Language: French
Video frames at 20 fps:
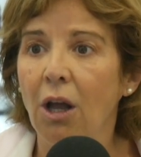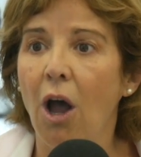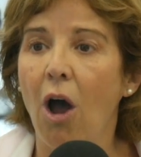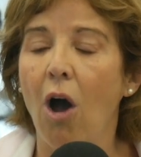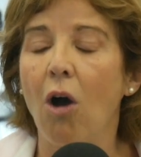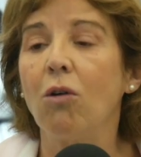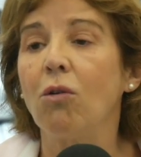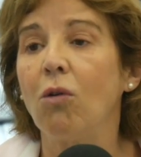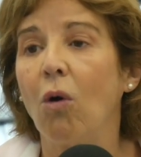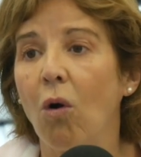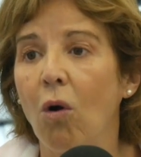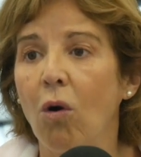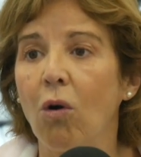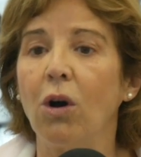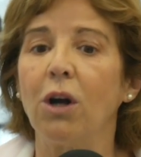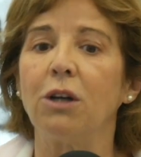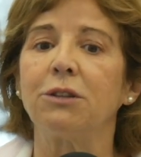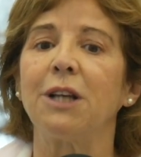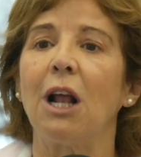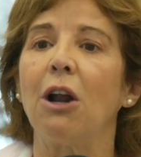En
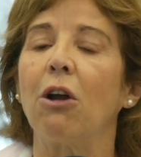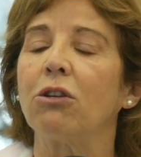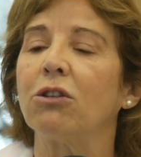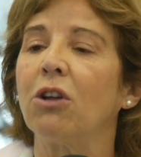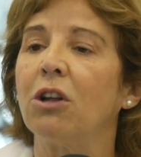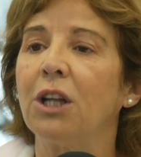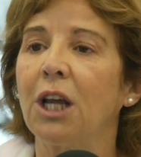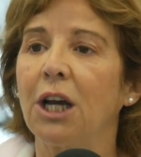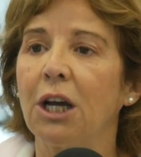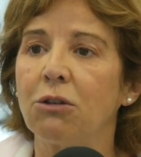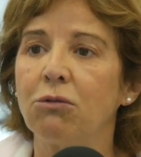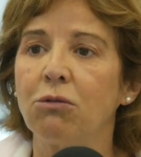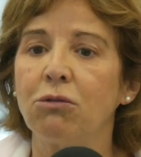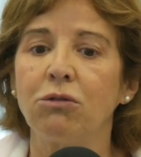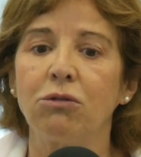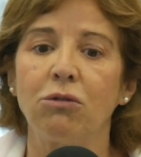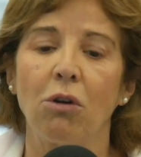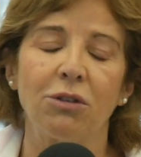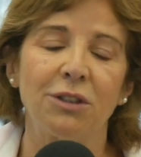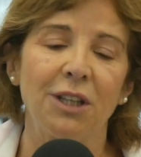gros, euh, ça leur donne des
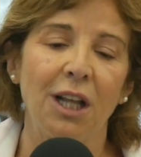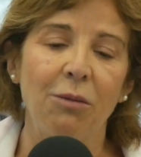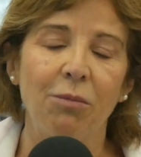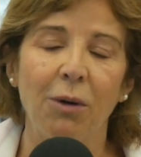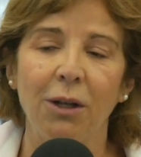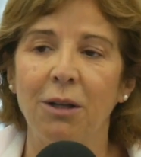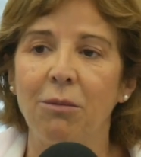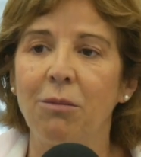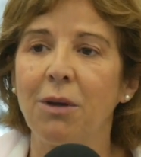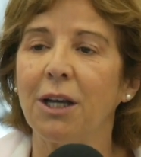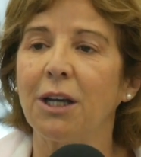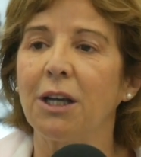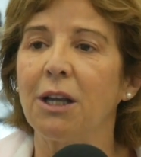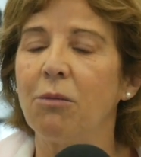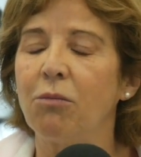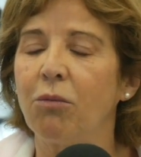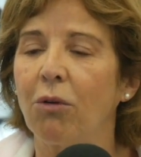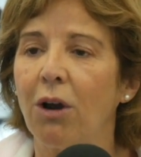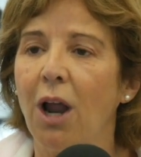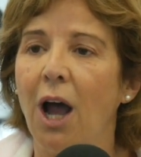réductions, ça dépend des
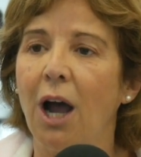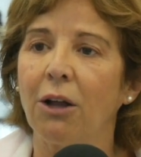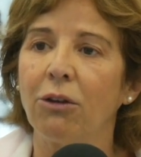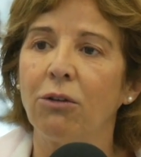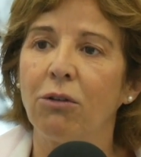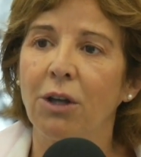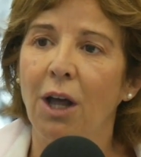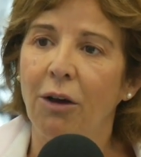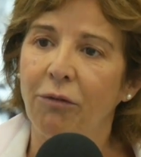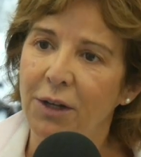mairies, pour la Arnona.